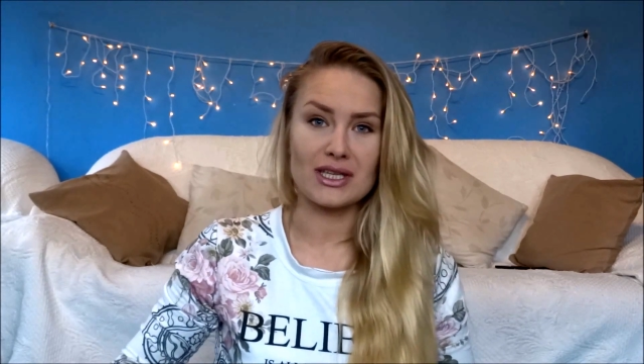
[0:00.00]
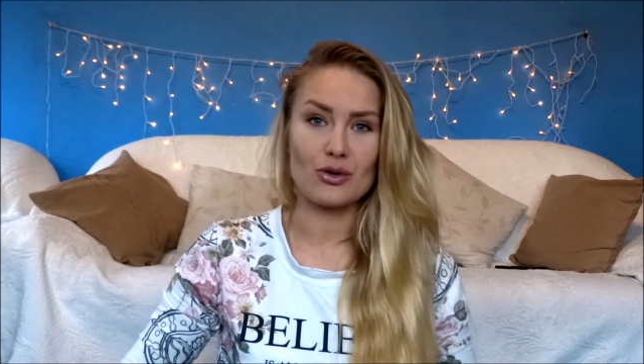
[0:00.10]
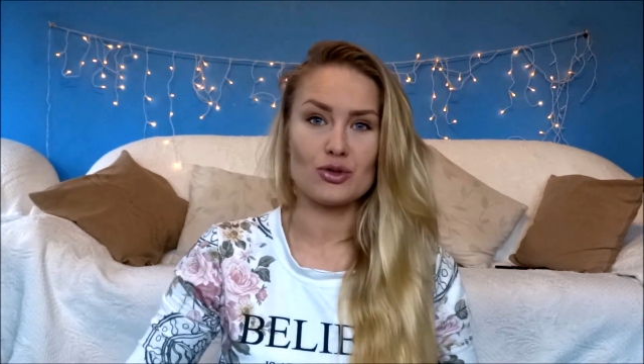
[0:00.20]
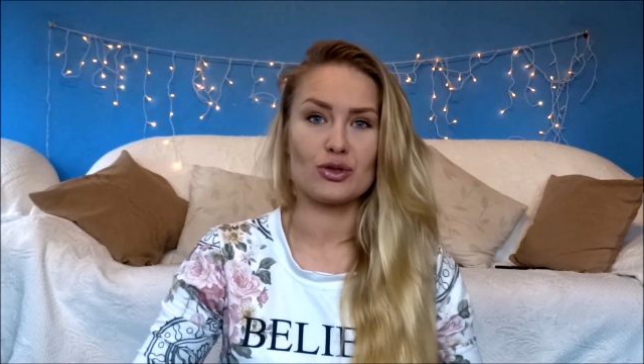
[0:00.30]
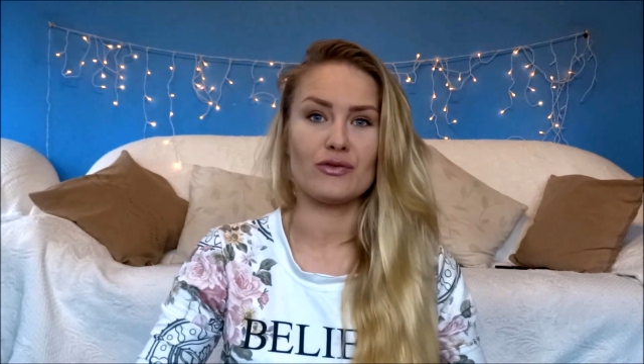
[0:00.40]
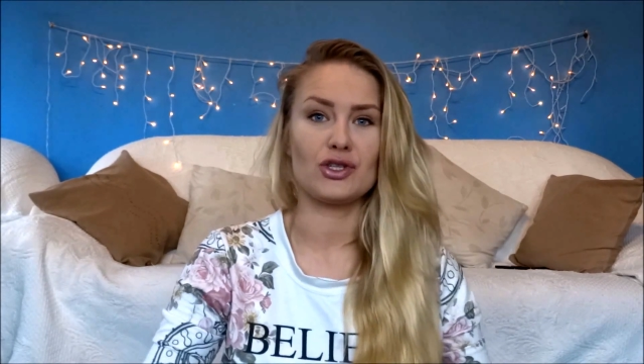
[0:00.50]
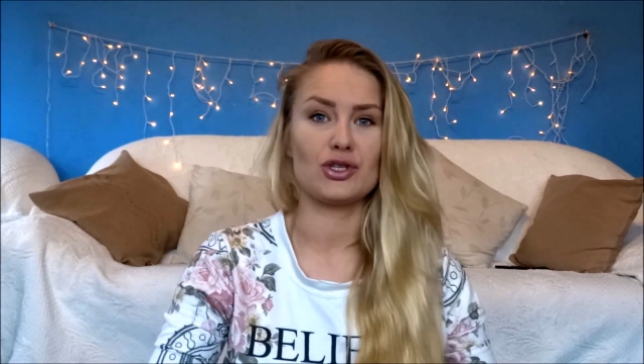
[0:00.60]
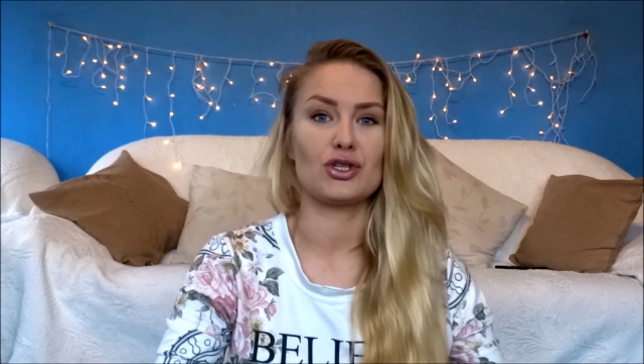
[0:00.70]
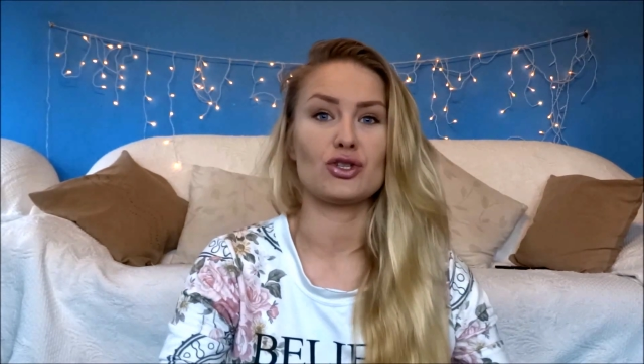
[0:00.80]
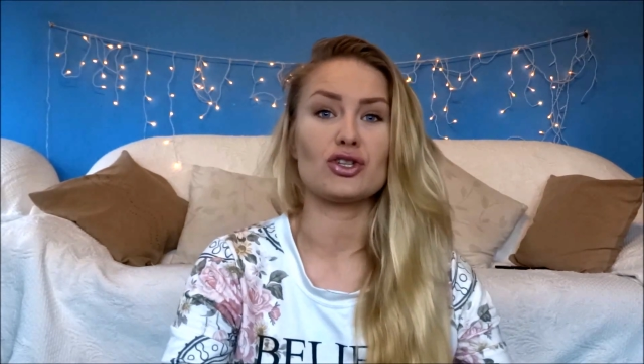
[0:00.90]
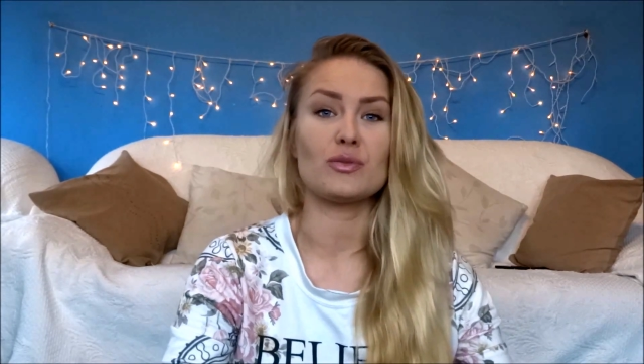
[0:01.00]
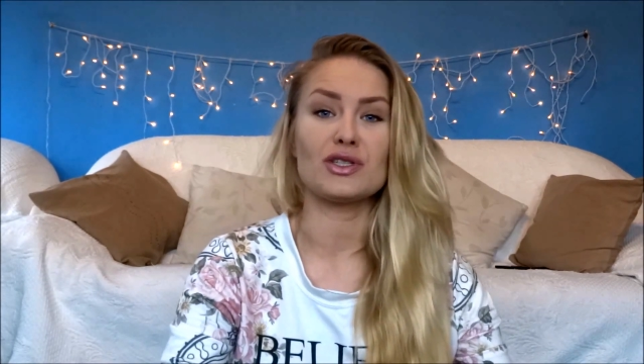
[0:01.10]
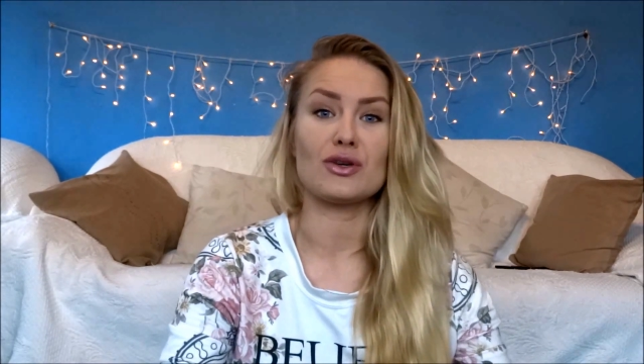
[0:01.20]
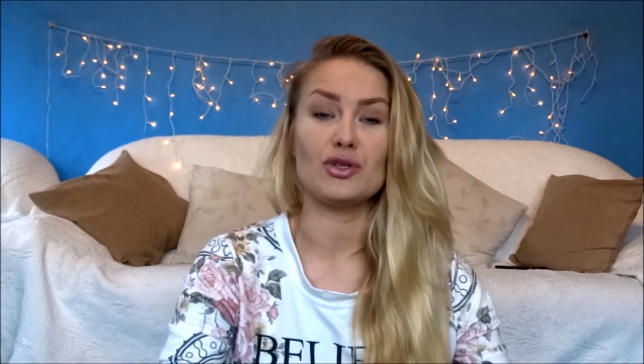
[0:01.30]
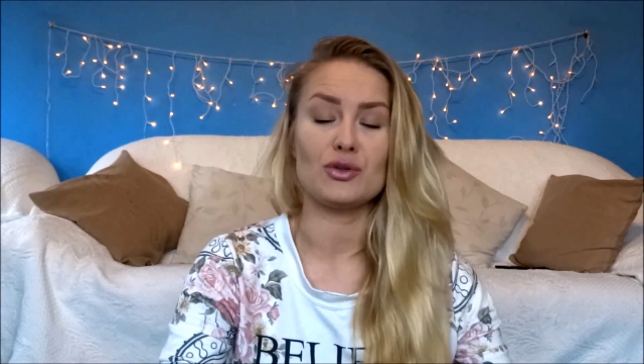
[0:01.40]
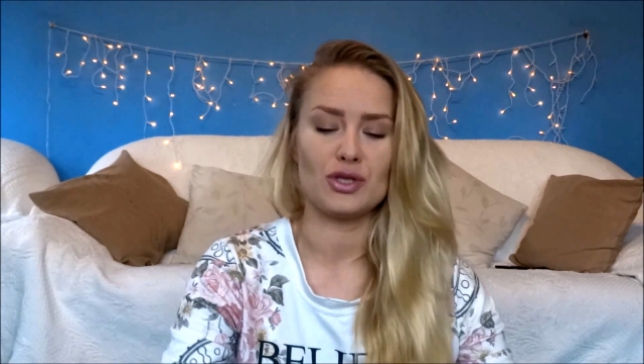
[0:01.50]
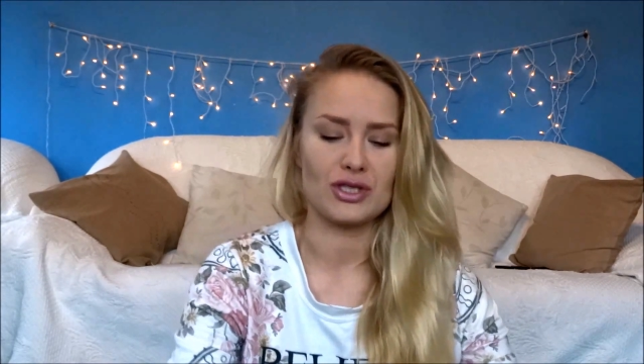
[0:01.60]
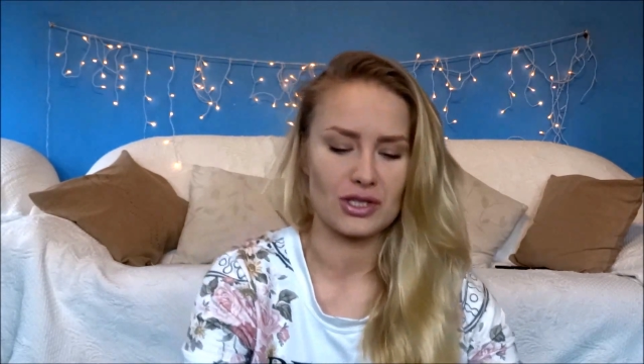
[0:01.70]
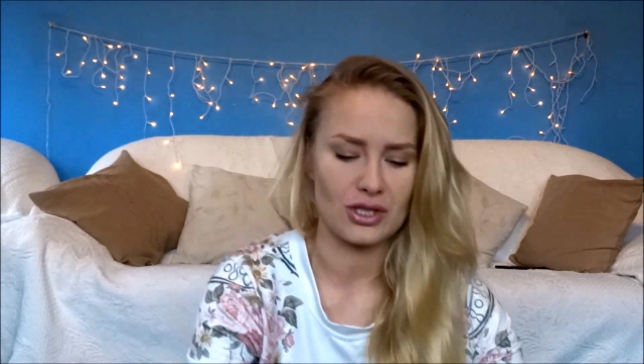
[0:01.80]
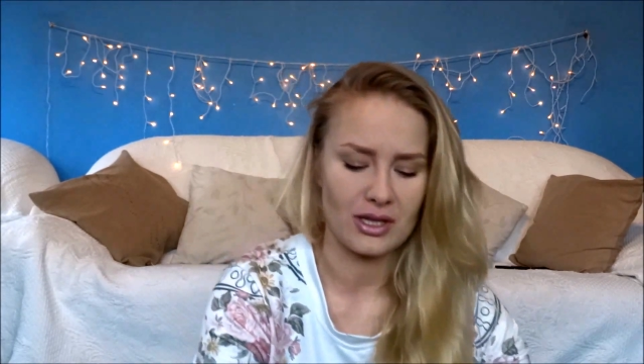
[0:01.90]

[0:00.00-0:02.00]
Na końcu dowiecie się, co trzeba zrobić, żeby dostać to